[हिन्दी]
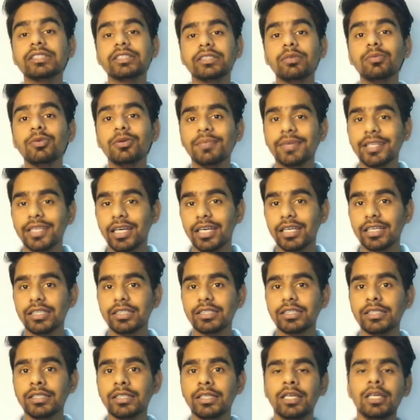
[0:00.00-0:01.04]
जिससे वो मना
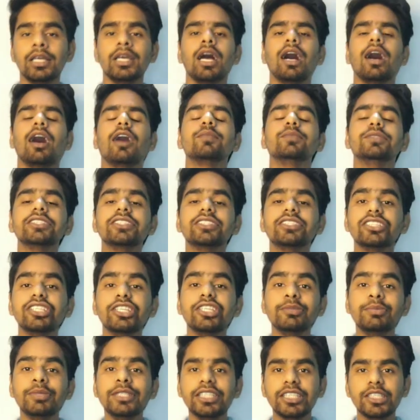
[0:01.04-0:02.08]
करते हैं आप
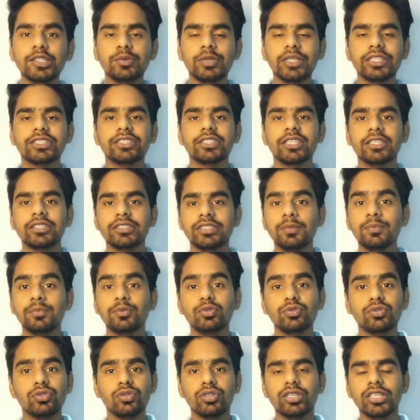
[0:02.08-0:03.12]
जितने भी इन्वेस्टर से
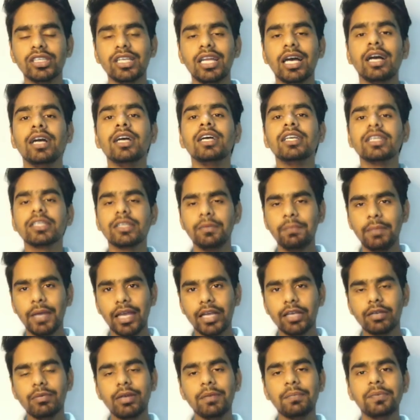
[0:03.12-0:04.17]
पूछोगे ना कि
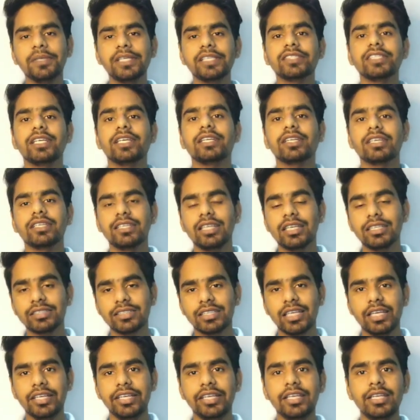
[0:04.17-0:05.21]
बैंक में पैसा रखना
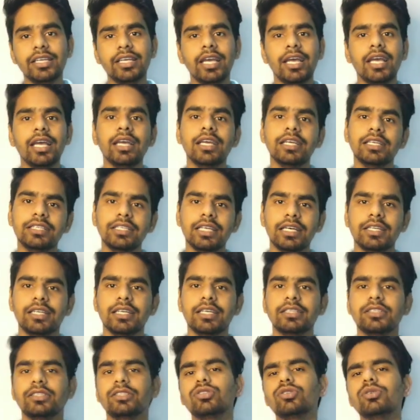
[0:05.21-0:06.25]
सही है या
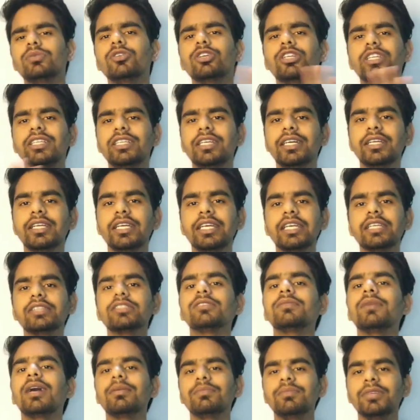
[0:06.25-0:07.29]
नहीं तो वो क्लियर एक
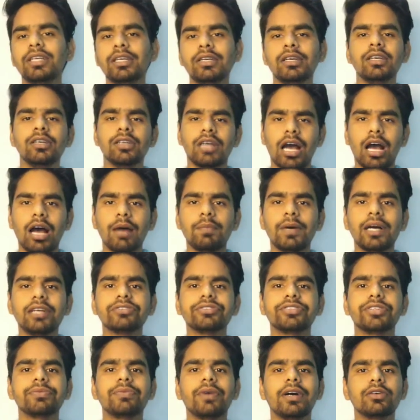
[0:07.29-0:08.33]
जवाब में आप
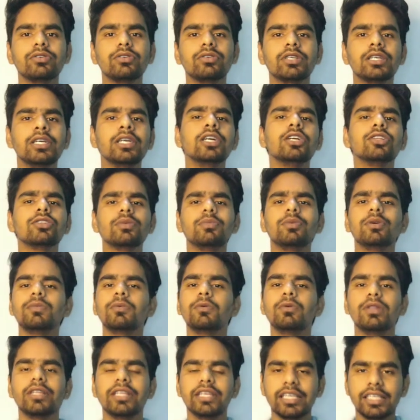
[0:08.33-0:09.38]
आंसर मांगोगे तो वो
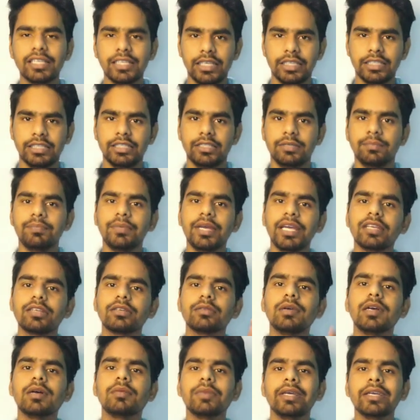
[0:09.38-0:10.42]
बोल देंगे नहीं
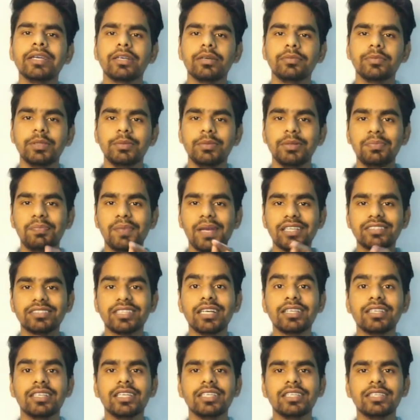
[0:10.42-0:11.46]
बैंक में हमें कभी भी
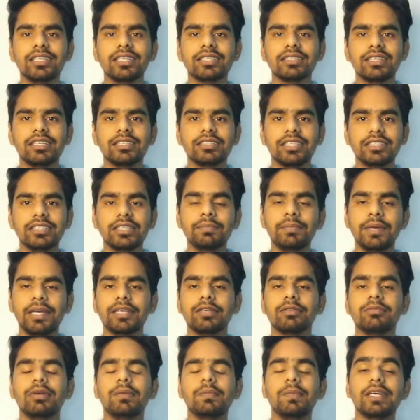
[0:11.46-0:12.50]
पैसा नहीं रखना चाहिए
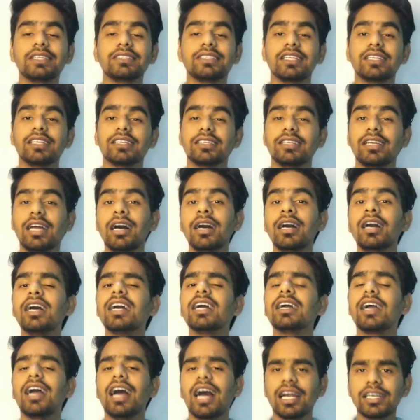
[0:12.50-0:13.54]
बैंक में पैसा रखना
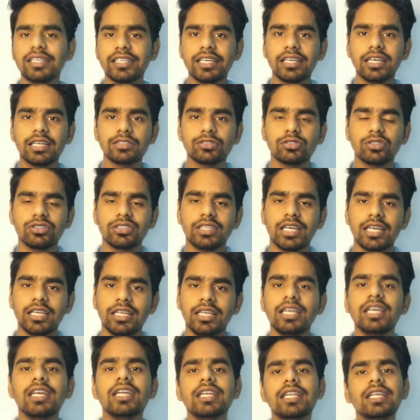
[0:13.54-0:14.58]
घाटे का सौदा
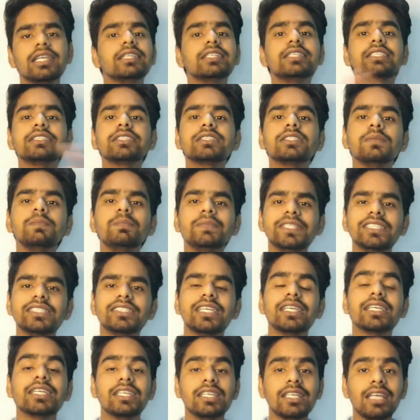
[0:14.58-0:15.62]
है लेकिन इसके
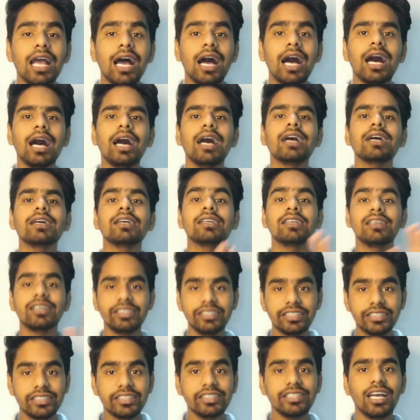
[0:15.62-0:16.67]
पीछे क्या
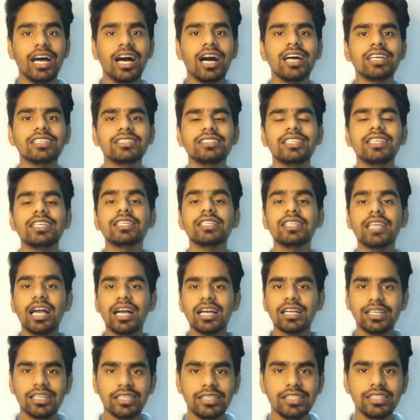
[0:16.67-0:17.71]
इतिहास है
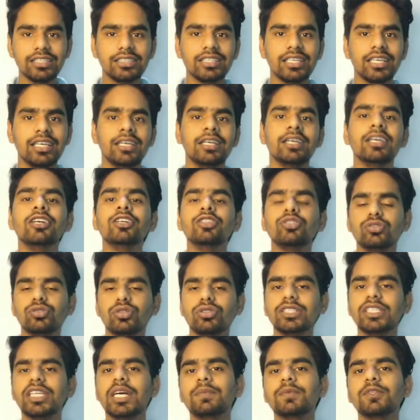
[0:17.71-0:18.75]
क्या गणित है
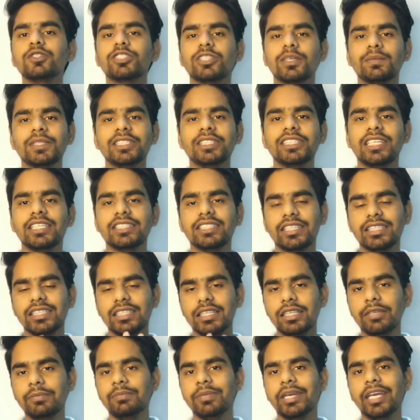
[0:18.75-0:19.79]
जो कि आपको समझना चाहिए
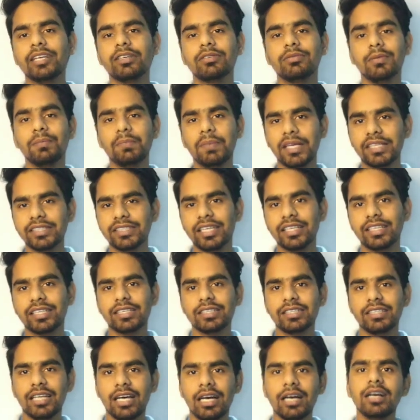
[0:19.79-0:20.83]
कि बैंक में पैसा
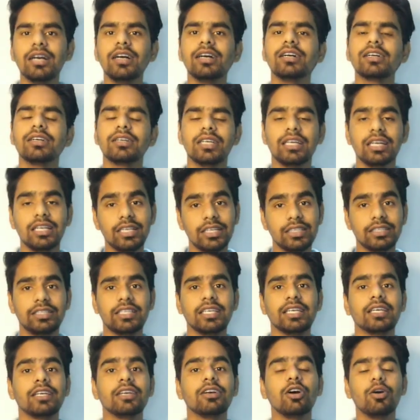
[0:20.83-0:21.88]
रखना गलत
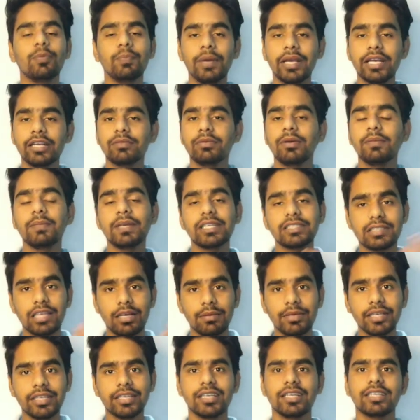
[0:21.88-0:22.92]
है और बैंक में पैसा
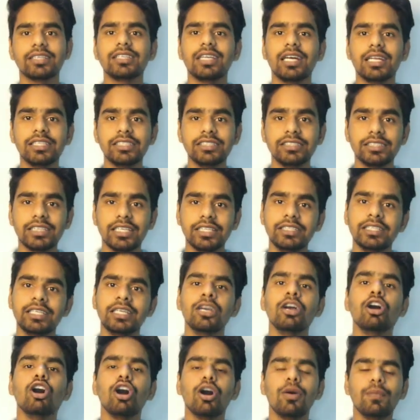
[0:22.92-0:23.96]
हमें रखना नहीं चाहिए
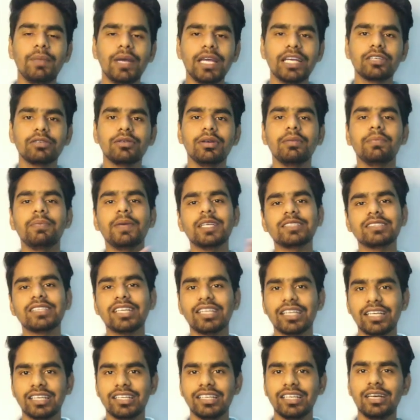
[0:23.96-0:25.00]
और बैंक में पैसा
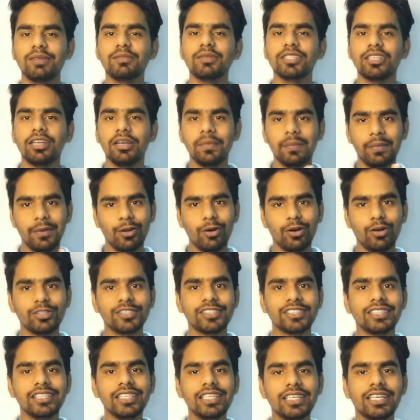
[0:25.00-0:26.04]
रखना मतलब
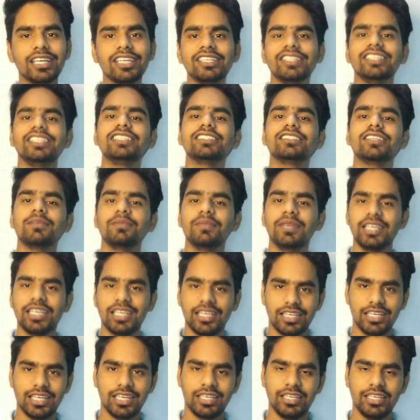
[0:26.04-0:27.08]
लॉस की कंडीशन में
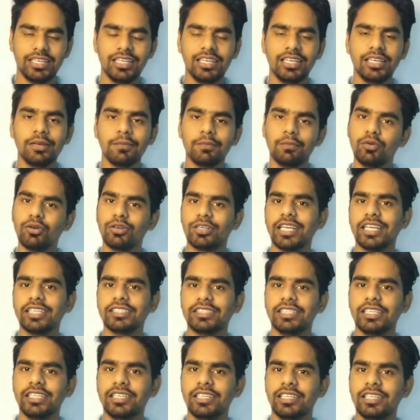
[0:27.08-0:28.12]
आना है वो
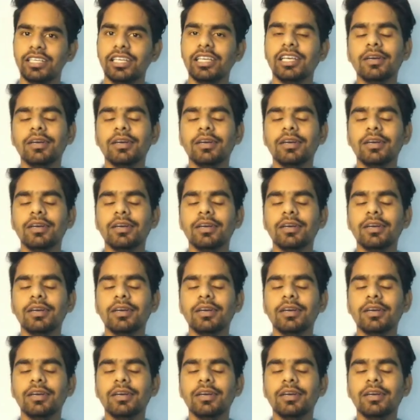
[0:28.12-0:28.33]
कैसे